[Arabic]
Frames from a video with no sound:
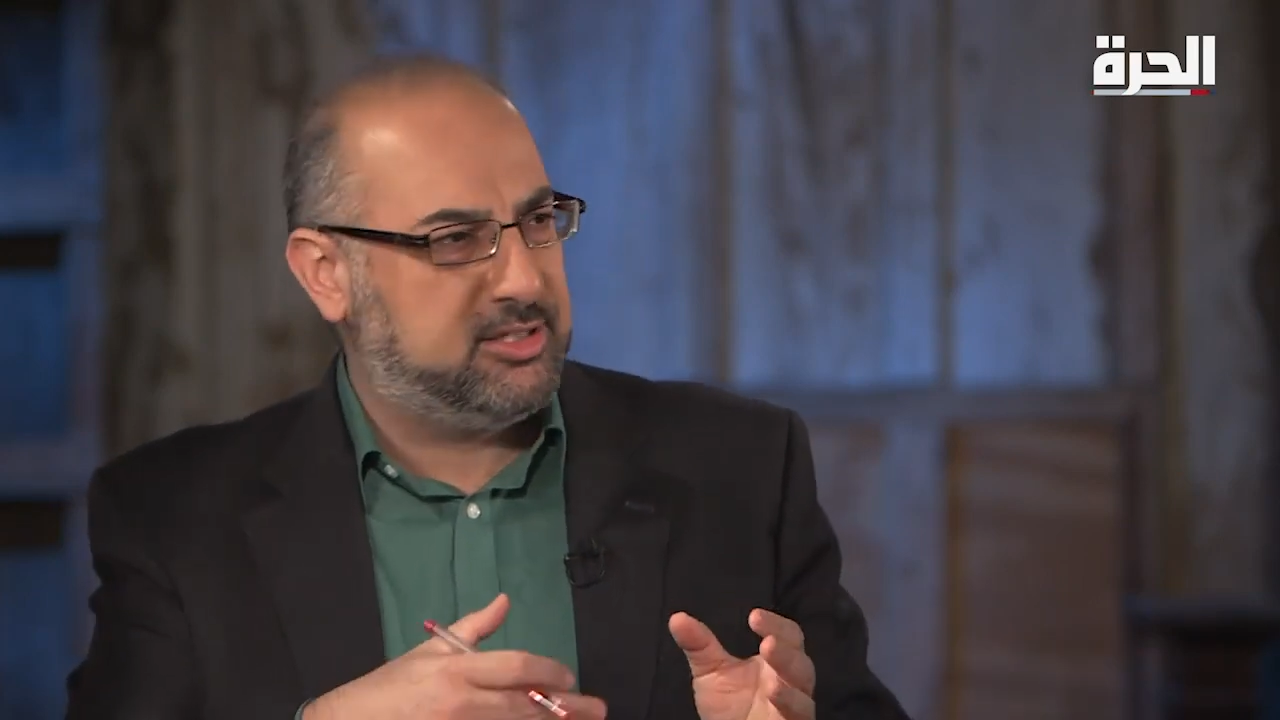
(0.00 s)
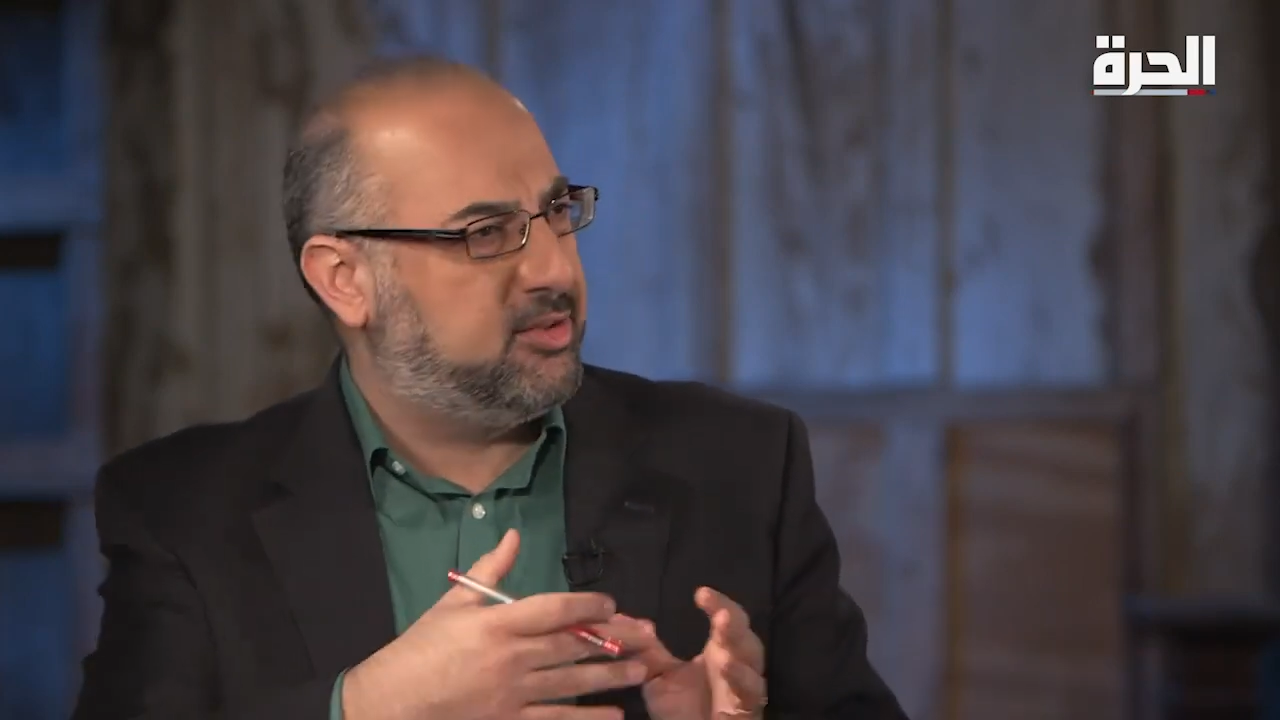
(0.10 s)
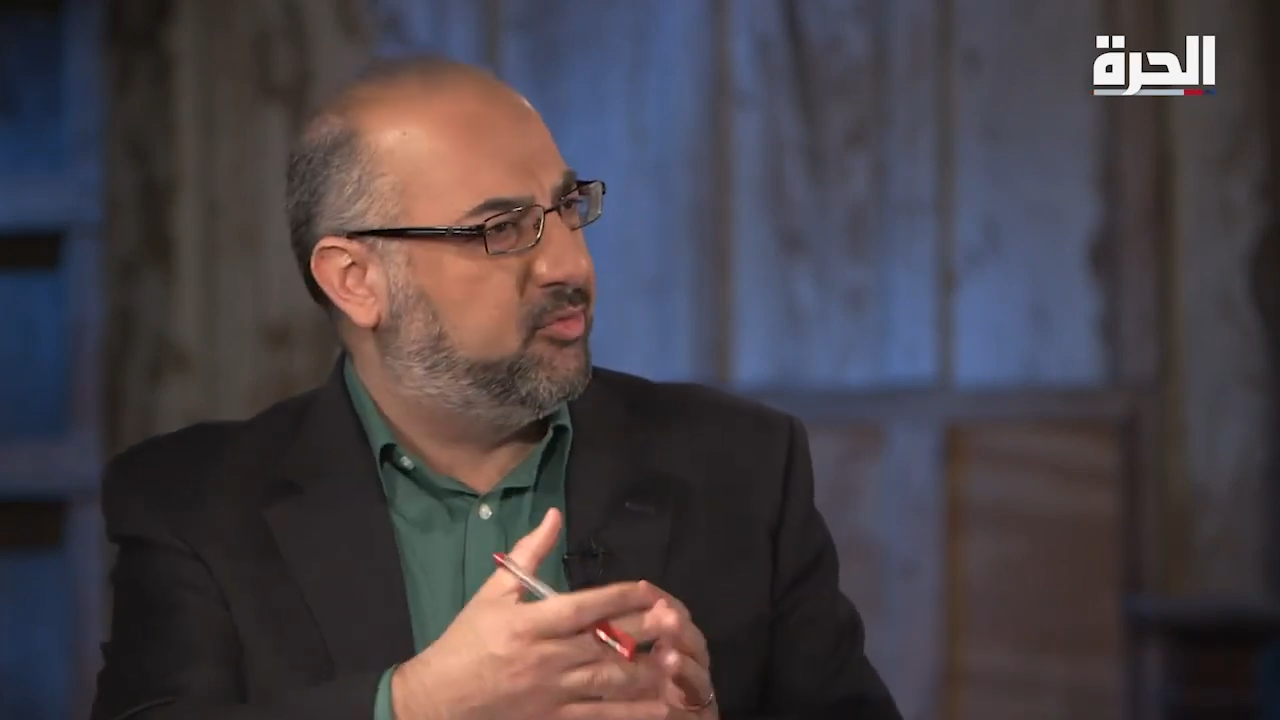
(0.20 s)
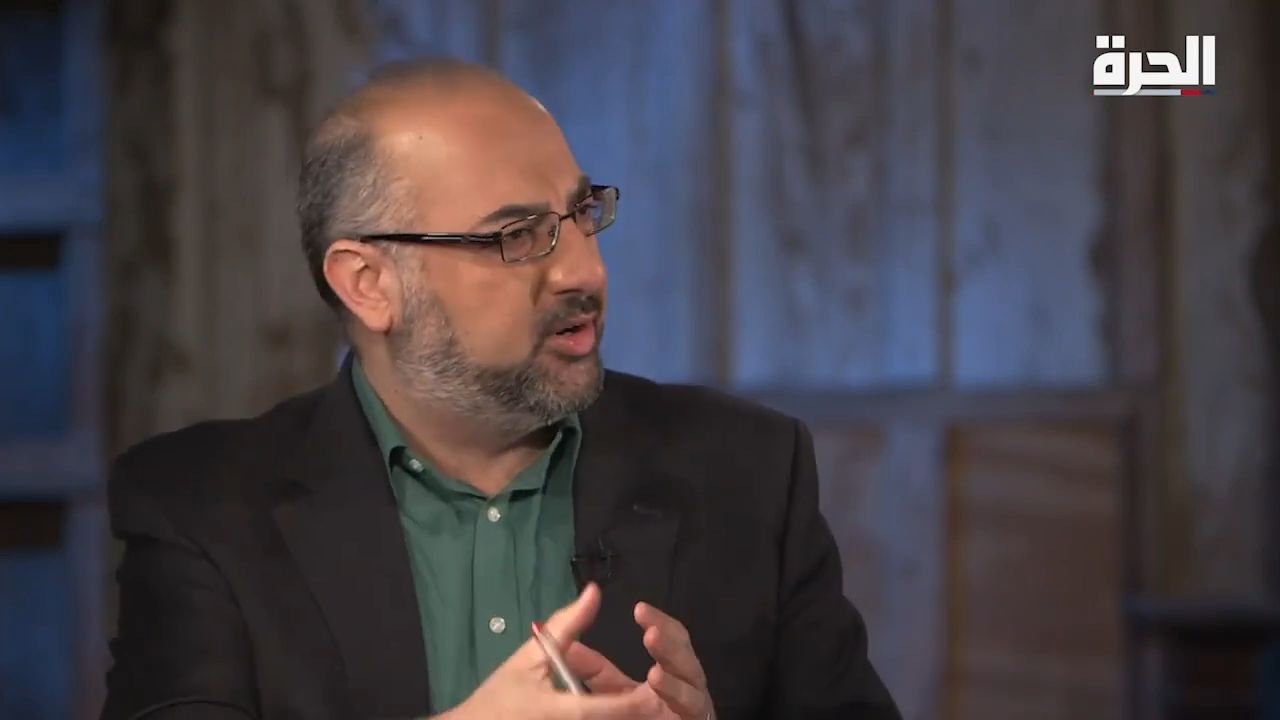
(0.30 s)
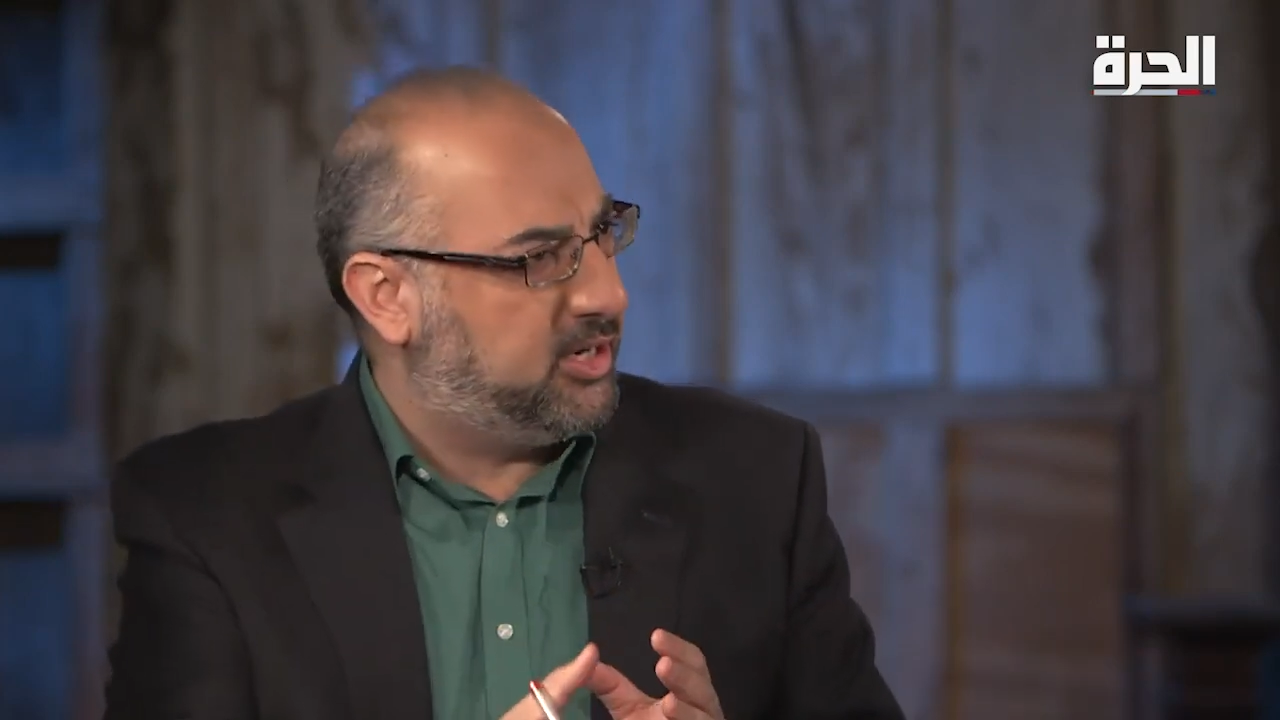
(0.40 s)

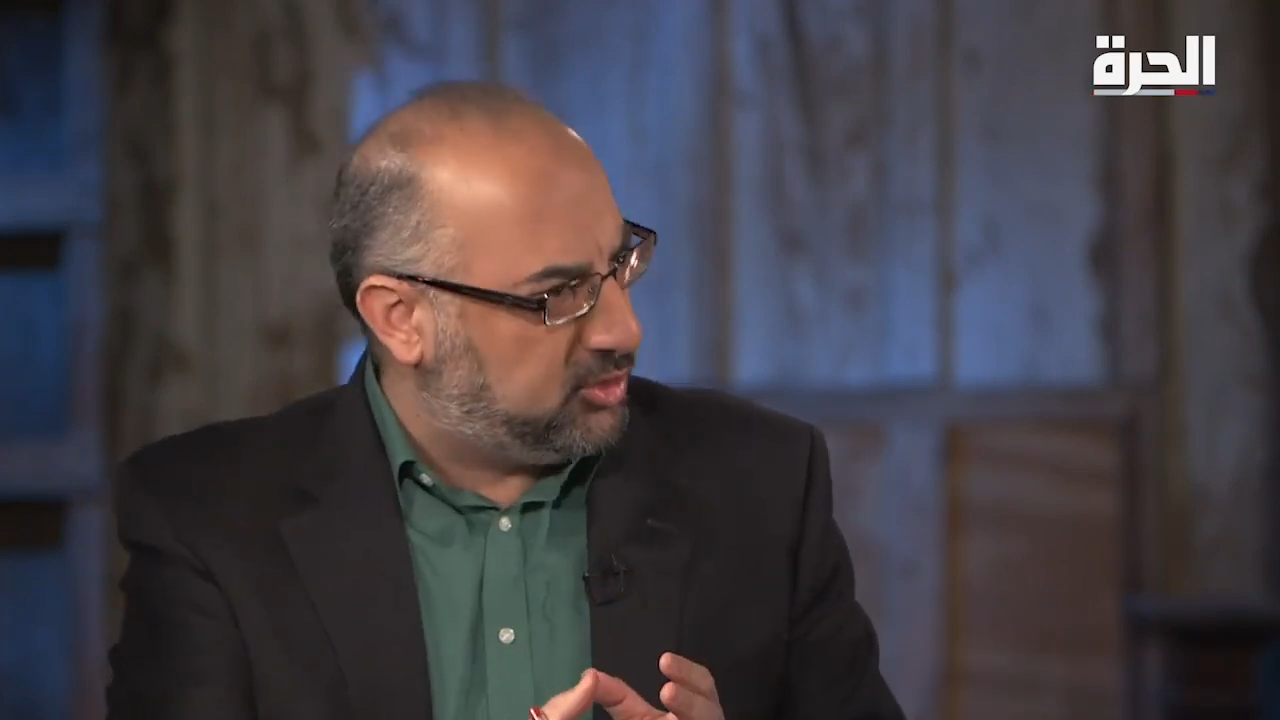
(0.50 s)
كريستوفر